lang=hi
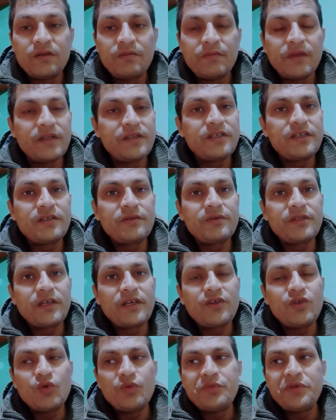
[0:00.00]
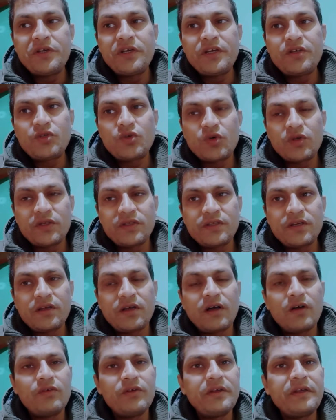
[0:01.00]
मैंने जैसे बताया यूपी का एक छोटा सा
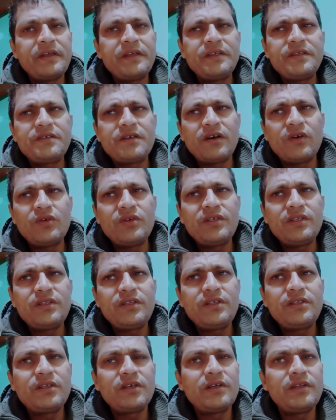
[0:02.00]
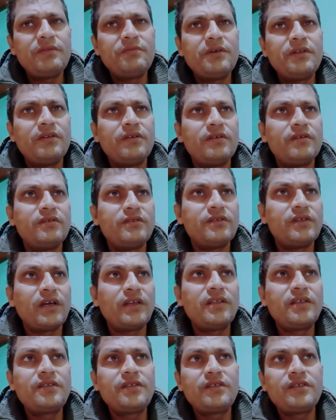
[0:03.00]
गांव है इस गांव के अंदर तकरीबन
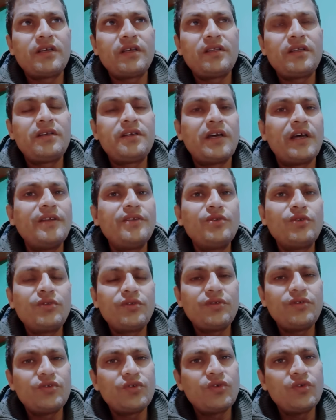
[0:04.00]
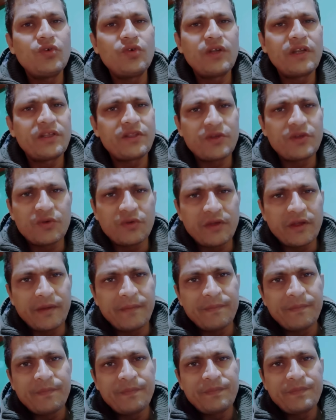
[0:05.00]
ज्यादा से ज्यादा ढाई सौ तीन सौ लोग रहते होंगे
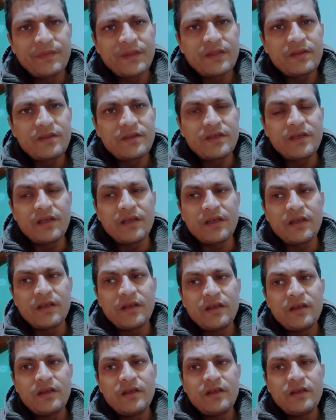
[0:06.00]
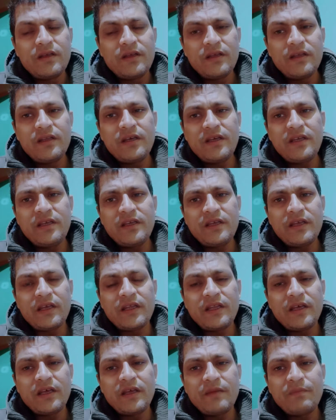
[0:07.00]
ठीक है इनका ये
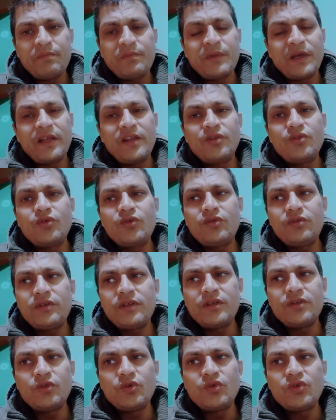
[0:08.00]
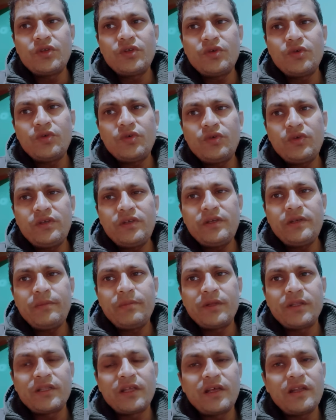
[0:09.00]
कहना है पहले तो एक दूसरे को ये
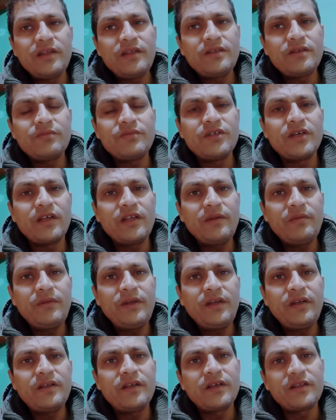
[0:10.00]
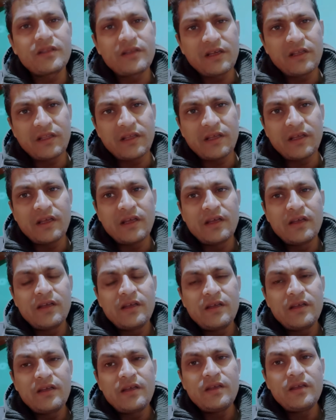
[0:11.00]
बताने समझाने में डरते थे
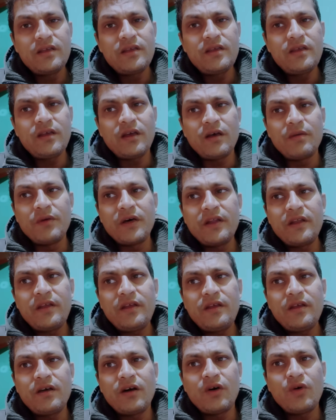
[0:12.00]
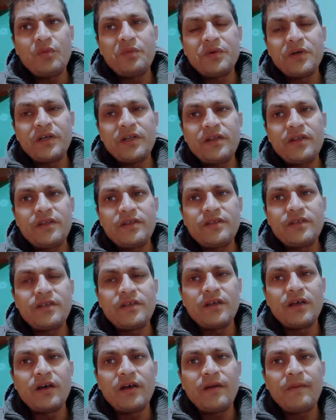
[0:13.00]
कि हमारे गांव पर किसी
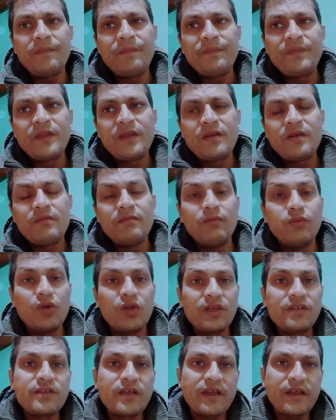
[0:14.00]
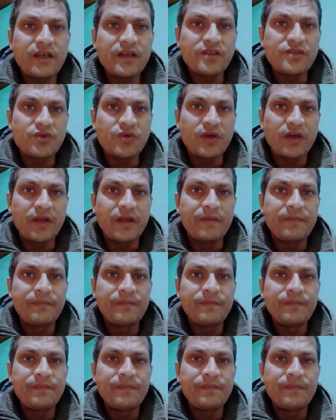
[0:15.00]
का बुरा साया आ चुका है